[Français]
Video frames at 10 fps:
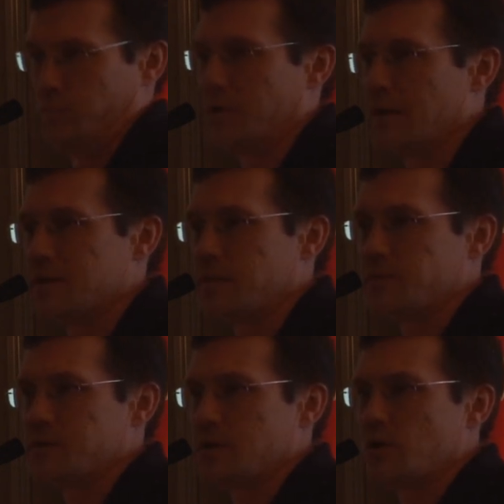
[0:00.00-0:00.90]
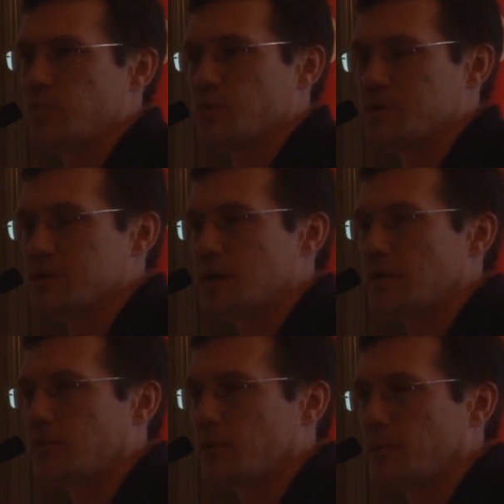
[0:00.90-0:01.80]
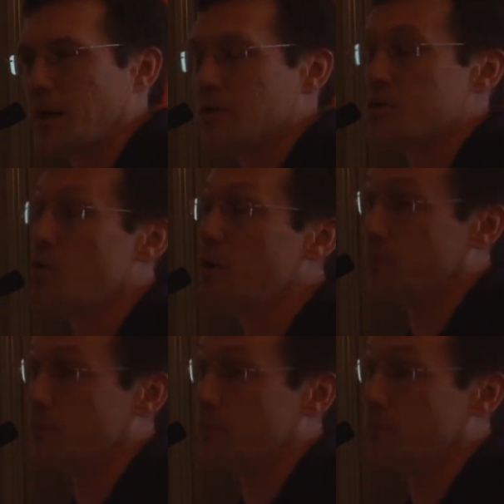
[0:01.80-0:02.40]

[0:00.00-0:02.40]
dans cette piscine-là pour ces élèves-là. Alors, ce qu'on a